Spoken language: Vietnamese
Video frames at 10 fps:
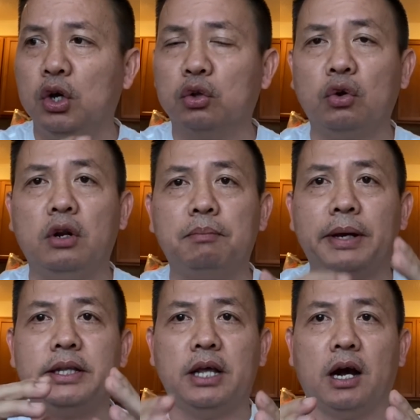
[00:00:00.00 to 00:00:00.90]
cho nên bây
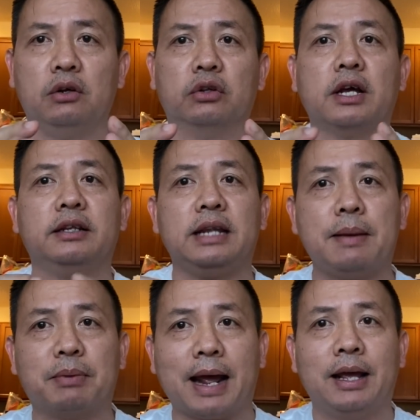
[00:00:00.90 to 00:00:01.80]
giờ người ta
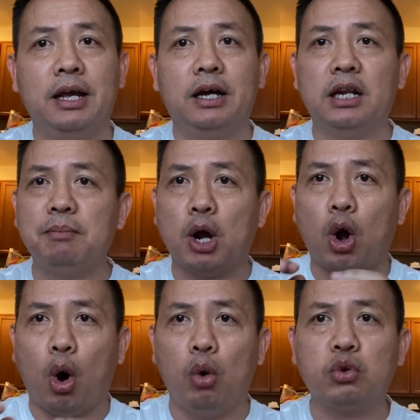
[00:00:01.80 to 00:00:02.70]
đem ra để mà
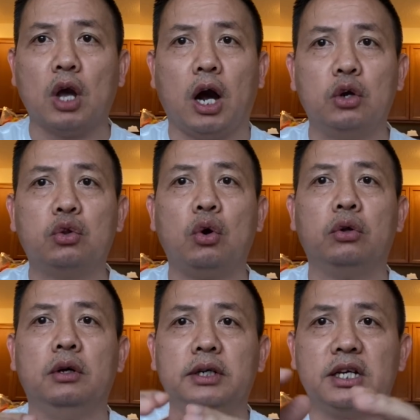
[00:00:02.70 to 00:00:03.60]
hỗ trợ cho
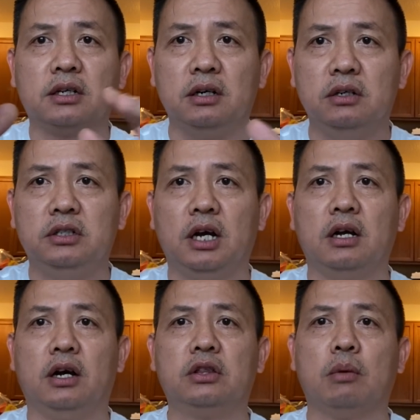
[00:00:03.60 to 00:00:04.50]
những cái cư dân
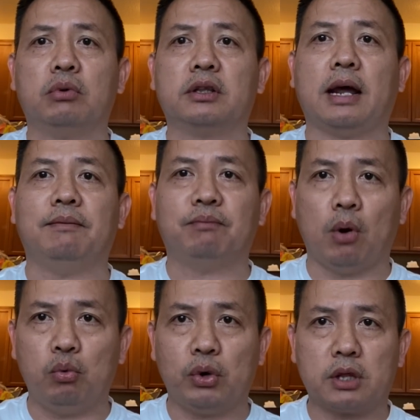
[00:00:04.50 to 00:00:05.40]
ở trong cái thành
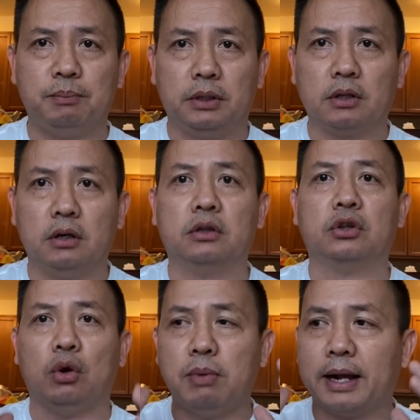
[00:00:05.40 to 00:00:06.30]
phố Westminster,
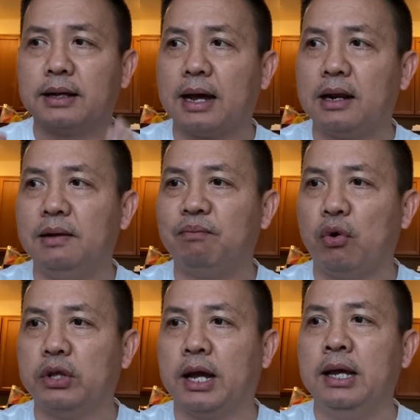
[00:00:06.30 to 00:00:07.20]
tiểu bang
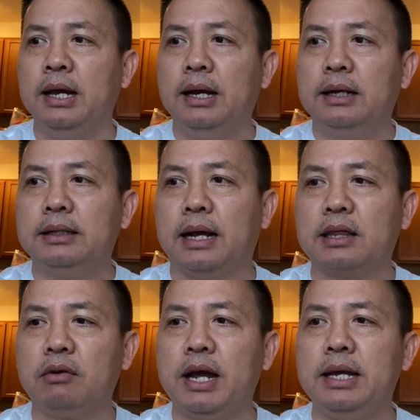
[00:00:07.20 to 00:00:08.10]
California. Và
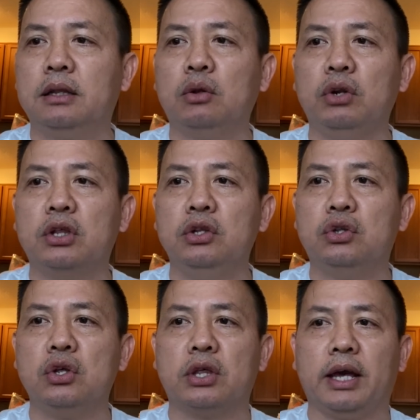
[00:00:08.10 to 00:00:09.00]
sau đây tôi này xin
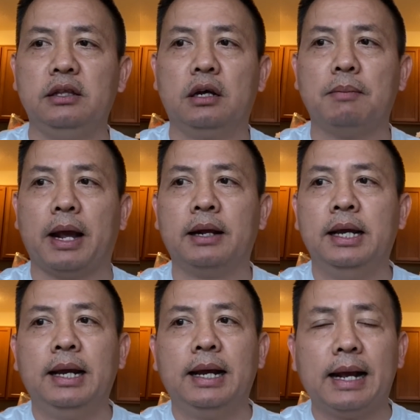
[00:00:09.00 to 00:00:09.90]
chia sẻ với các bạn
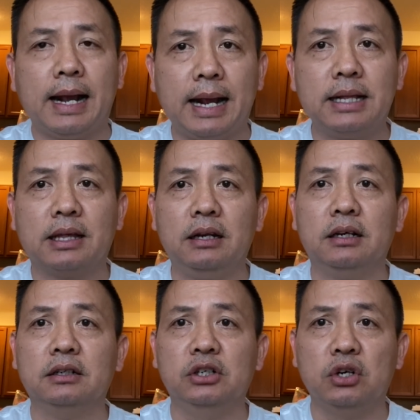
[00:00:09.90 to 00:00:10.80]
ai sẽ là
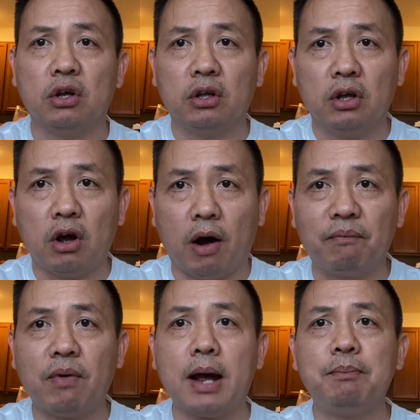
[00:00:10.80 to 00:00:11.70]
người hợp
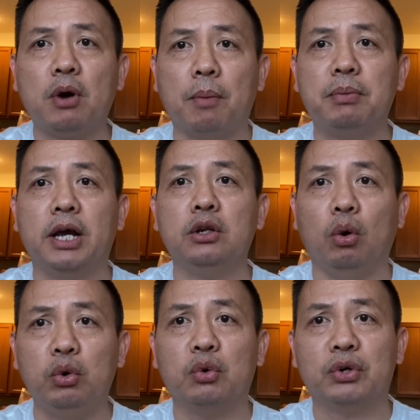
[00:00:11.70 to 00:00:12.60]
pháp, hợp lệ,
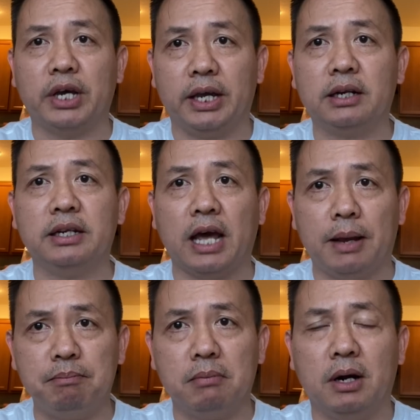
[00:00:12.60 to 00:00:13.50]
đủ điều kiện
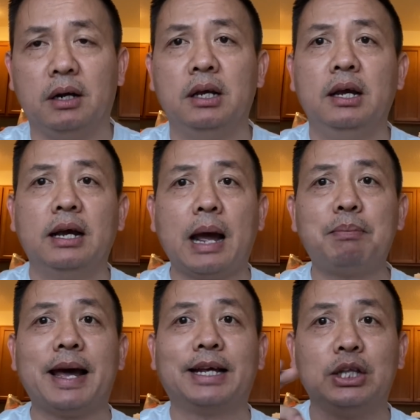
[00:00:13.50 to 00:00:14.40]
để mà
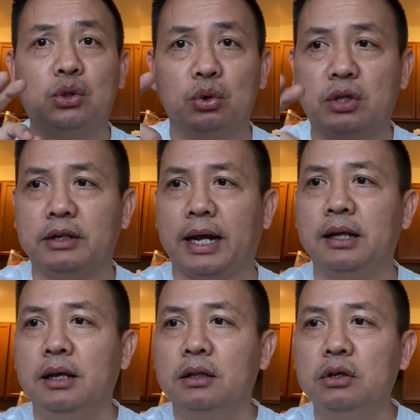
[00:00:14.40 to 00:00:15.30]
apply cái chương trình
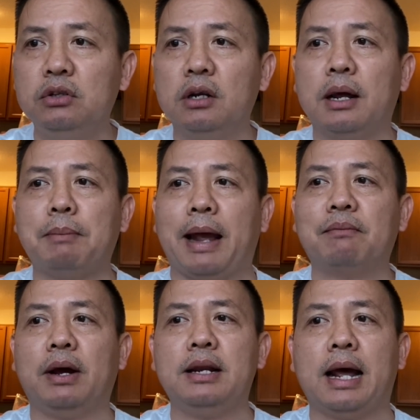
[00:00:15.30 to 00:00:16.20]
này. Thứ nhất là bạn
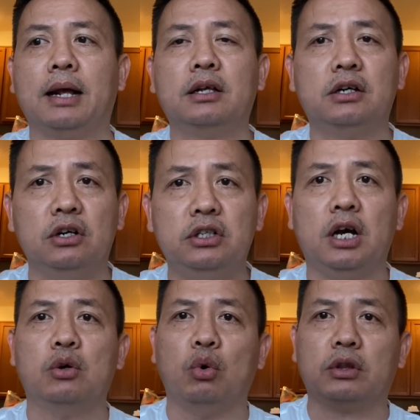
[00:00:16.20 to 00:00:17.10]
phải là cư
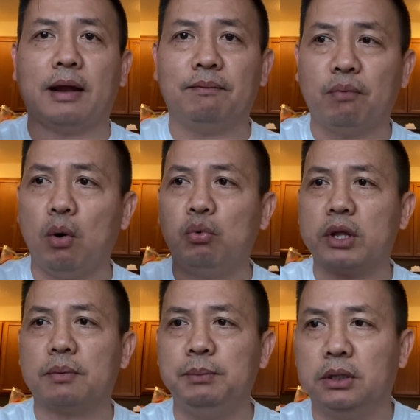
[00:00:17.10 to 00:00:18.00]
dân của thành phố
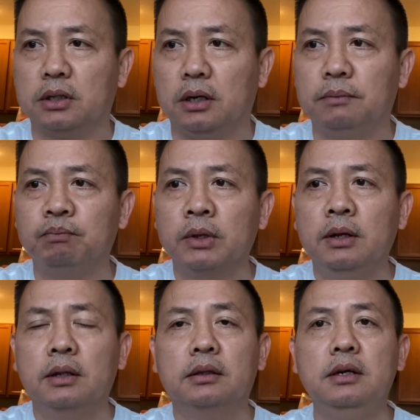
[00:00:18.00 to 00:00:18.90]
Westminster.
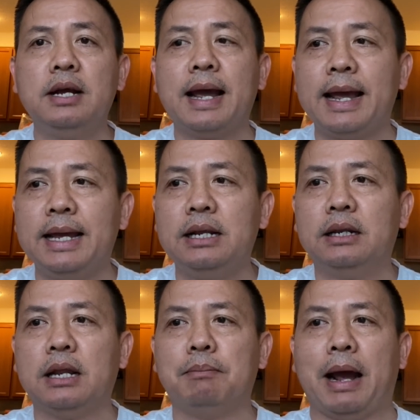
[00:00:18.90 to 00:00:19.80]
Thứ hai
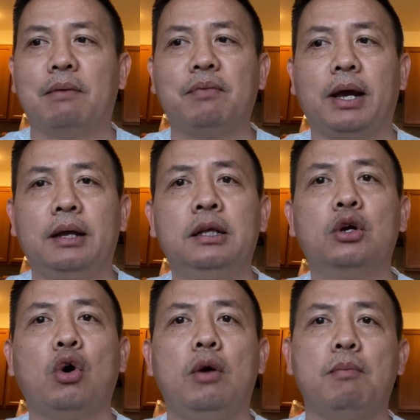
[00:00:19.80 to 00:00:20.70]
là bạn phải
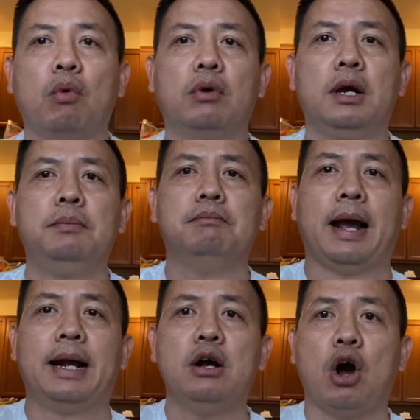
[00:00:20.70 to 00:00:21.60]
có một cái
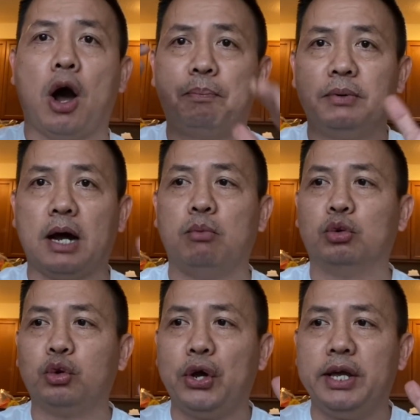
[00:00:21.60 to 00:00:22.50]
bản hợp đồng
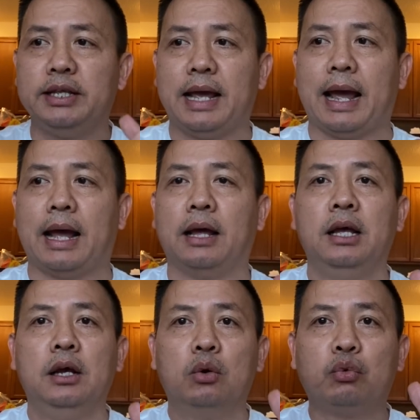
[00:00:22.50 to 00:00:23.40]
thuê nhà,
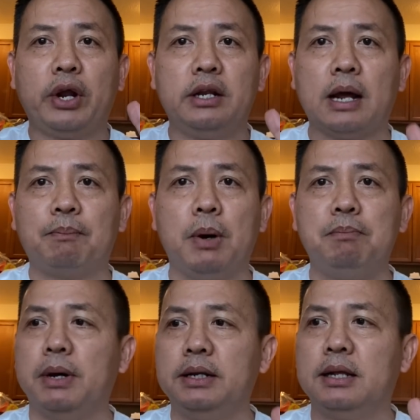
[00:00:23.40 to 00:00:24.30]
rent
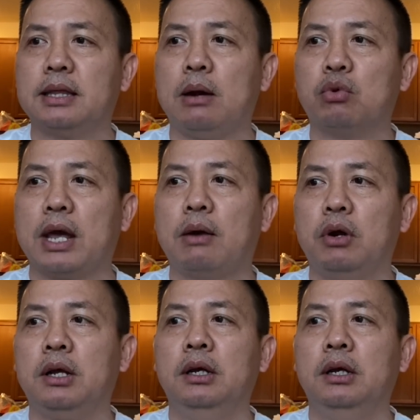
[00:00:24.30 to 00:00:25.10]
apartment hay sao sao đó.